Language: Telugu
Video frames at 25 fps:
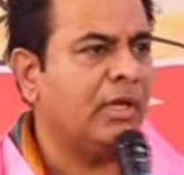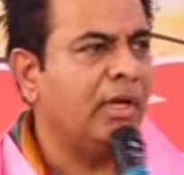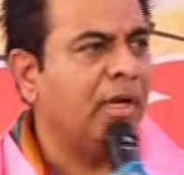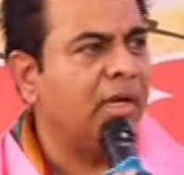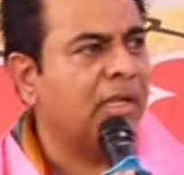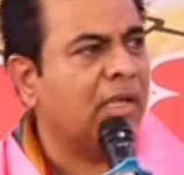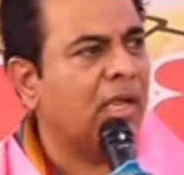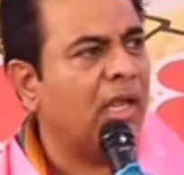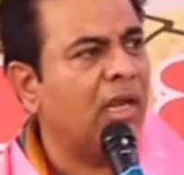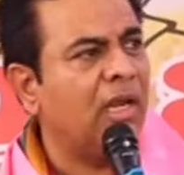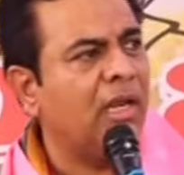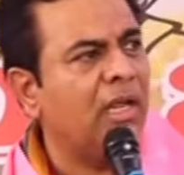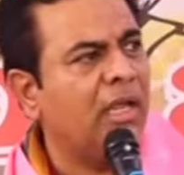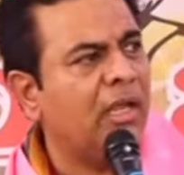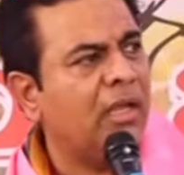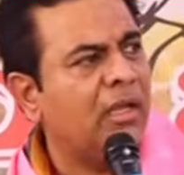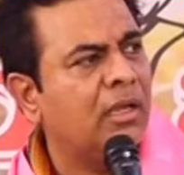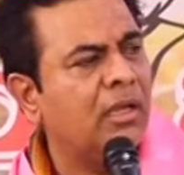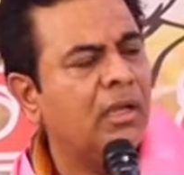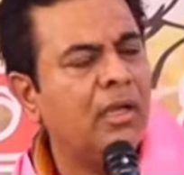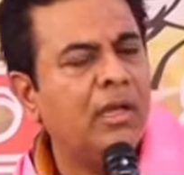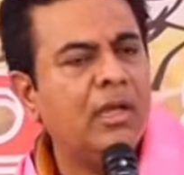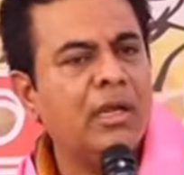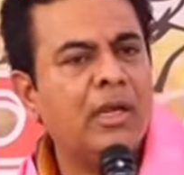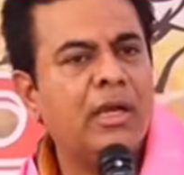ఈడికెళ్ళి
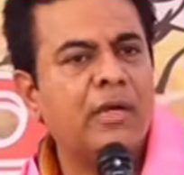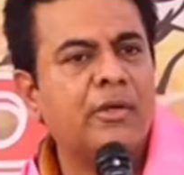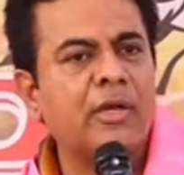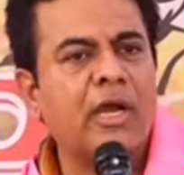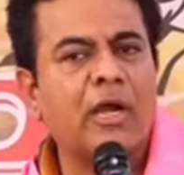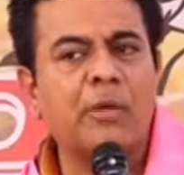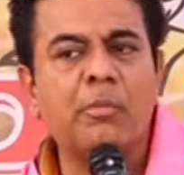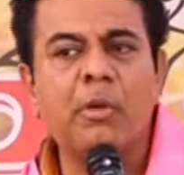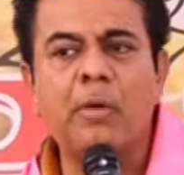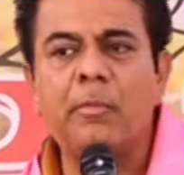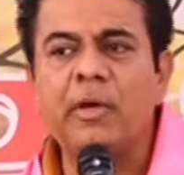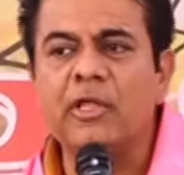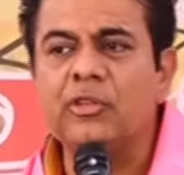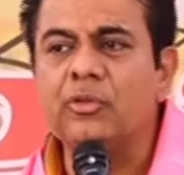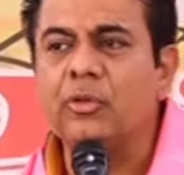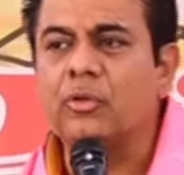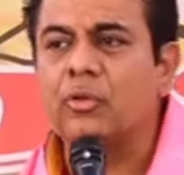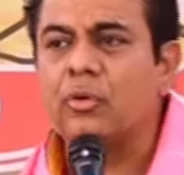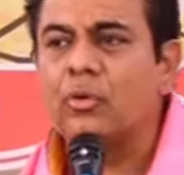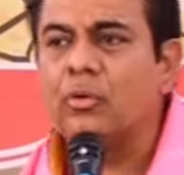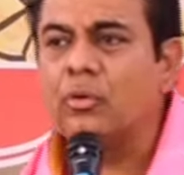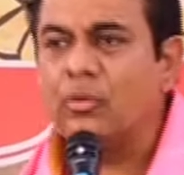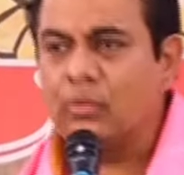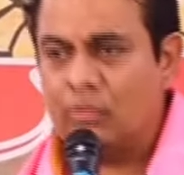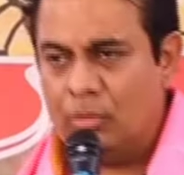ఇటు ఎడమ
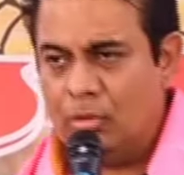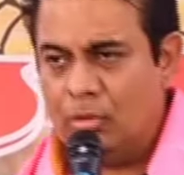బందుకు